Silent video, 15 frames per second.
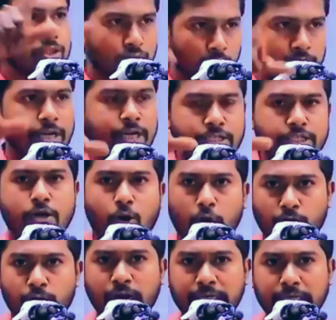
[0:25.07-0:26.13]
রিসোর্টের যে
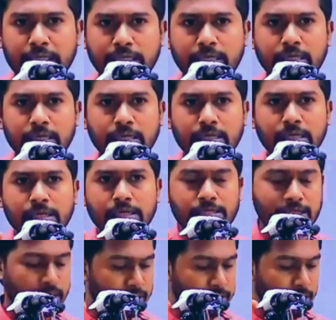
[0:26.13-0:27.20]
ঘটনাটি
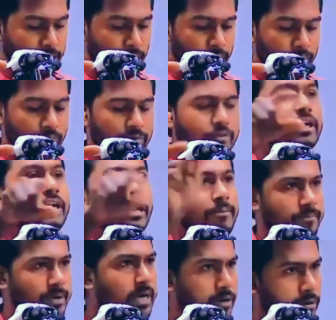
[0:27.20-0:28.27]
সেটি ছিল তিন
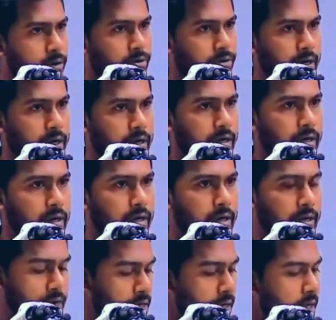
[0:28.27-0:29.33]
এপ্রিলের ঘটনা
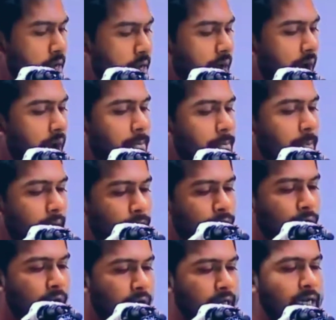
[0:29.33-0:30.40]
আর
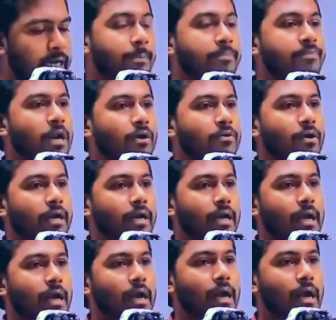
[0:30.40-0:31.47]
মামুনুল হককে গ্রেপ্তার করে
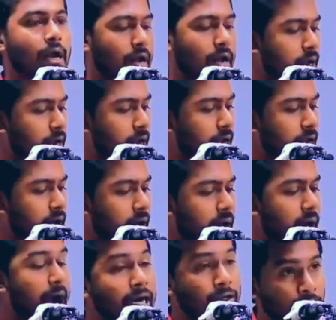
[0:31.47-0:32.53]

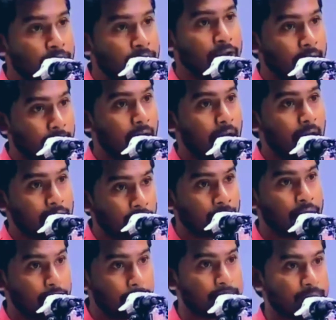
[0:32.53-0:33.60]
আঠারোই ডে
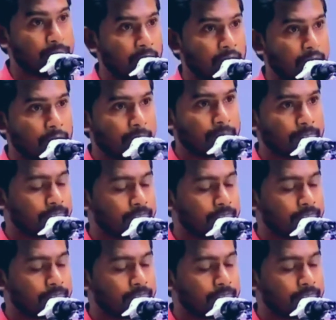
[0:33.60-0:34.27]
আঠারোই এপ্রিল